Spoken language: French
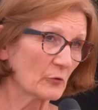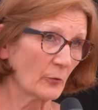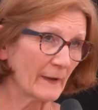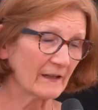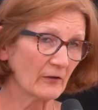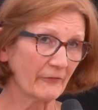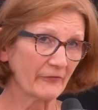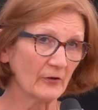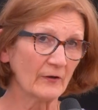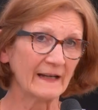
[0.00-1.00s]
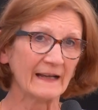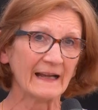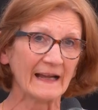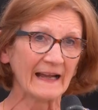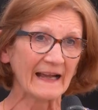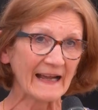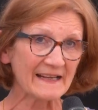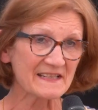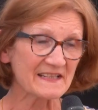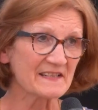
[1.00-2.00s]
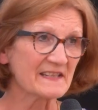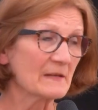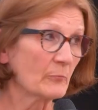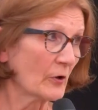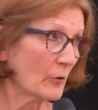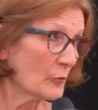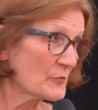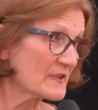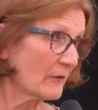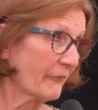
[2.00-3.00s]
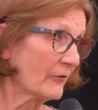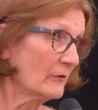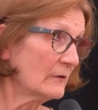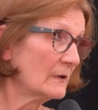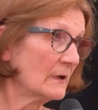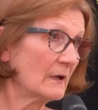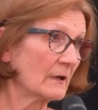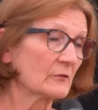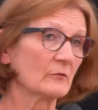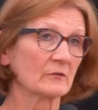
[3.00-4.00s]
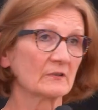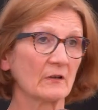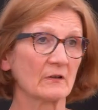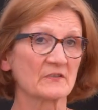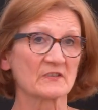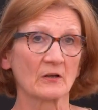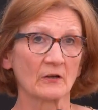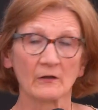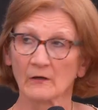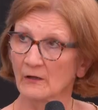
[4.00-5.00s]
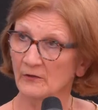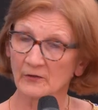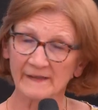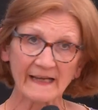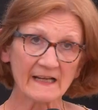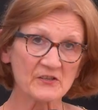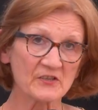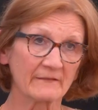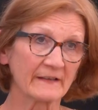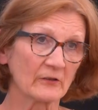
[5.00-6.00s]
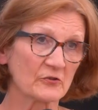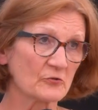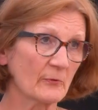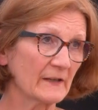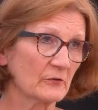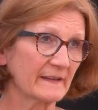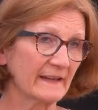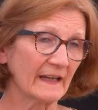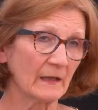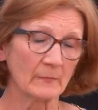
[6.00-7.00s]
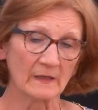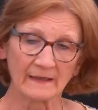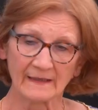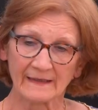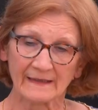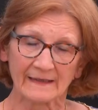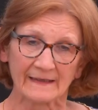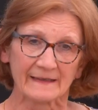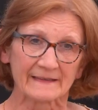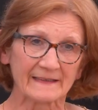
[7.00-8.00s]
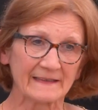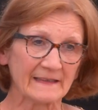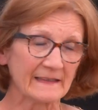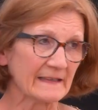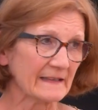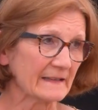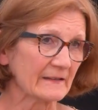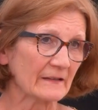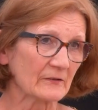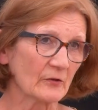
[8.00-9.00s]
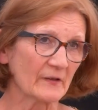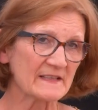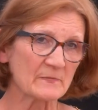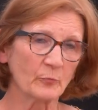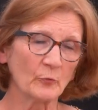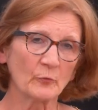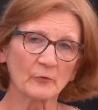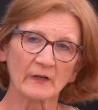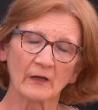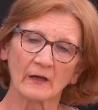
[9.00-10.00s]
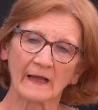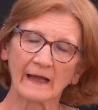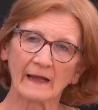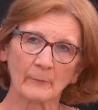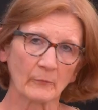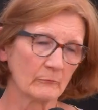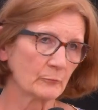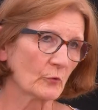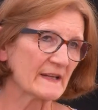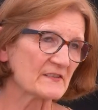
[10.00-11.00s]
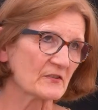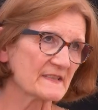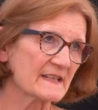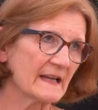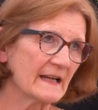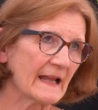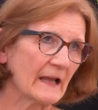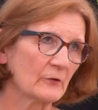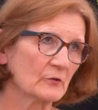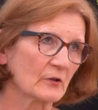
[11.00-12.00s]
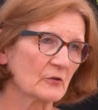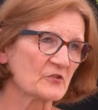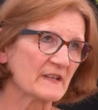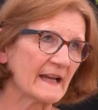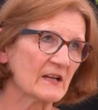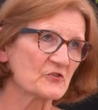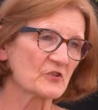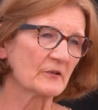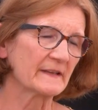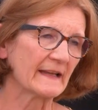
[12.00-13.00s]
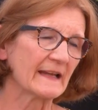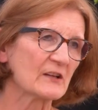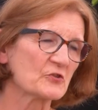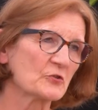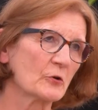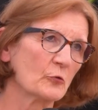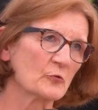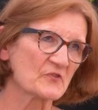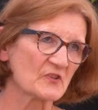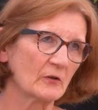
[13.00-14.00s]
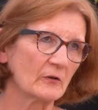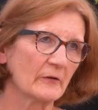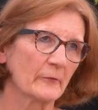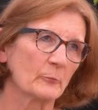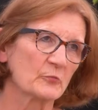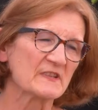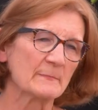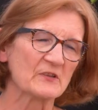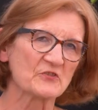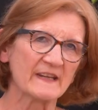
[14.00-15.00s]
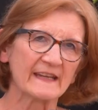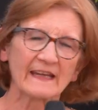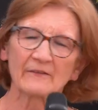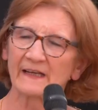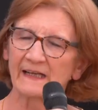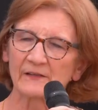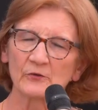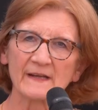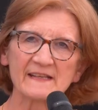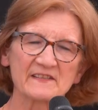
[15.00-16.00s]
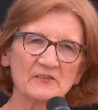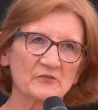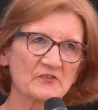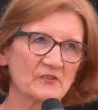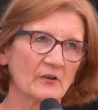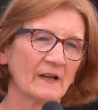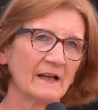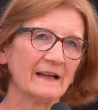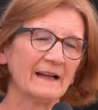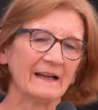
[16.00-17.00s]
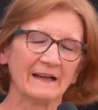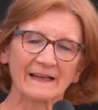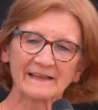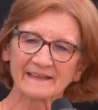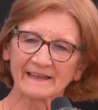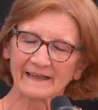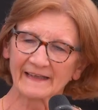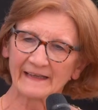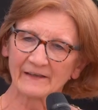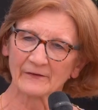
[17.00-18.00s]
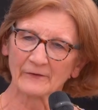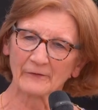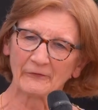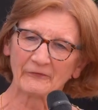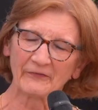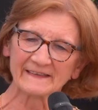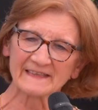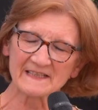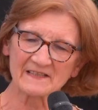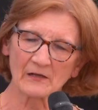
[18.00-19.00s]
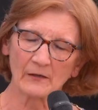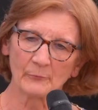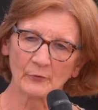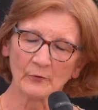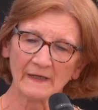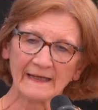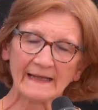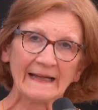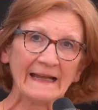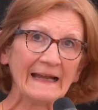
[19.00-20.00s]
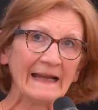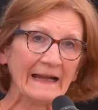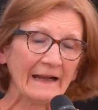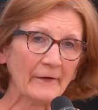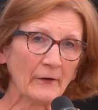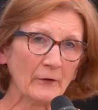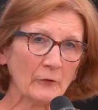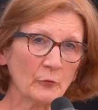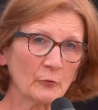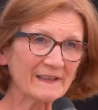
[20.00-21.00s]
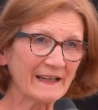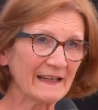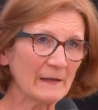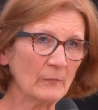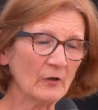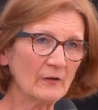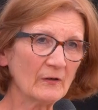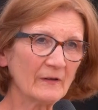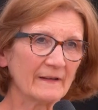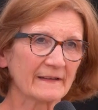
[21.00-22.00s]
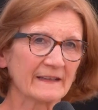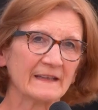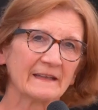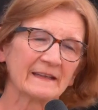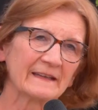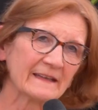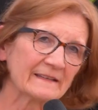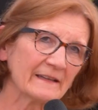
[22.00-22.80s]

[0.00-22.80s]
les droits de l'enfant accessibles aux enfants donc dans un, langage avec un choix de termes qui correspondent à, pour l'essentiel à une tranche d'âge dès l'âge de 11 ans. On peut s'imaginer qu'avec l'adolescence, l'intérêt euh, fadisse un peu. Euh, l'autre élément qui,